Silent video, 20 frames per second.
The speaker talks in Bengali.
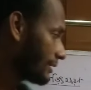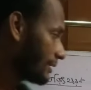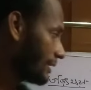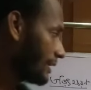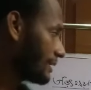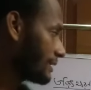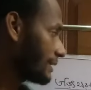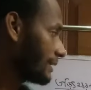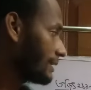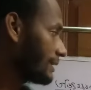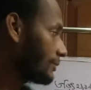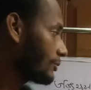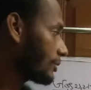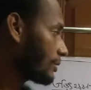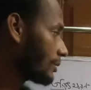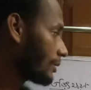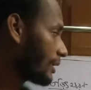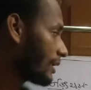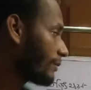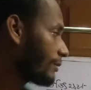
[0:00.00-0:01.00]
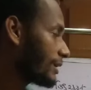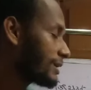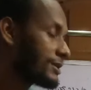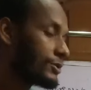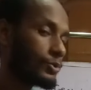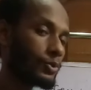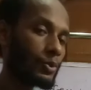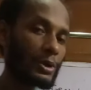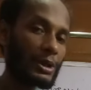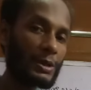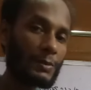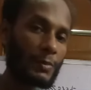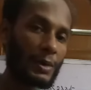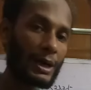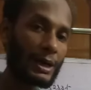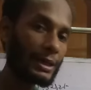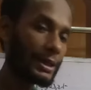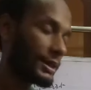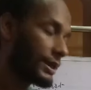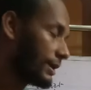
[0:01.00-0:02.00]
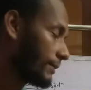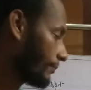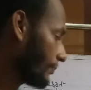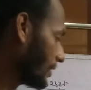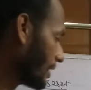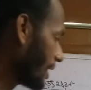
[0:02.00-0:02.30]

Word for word: ঠিক আছে এই ঘটনাটা বলা হচ্ছে তড়িৎ বার্তা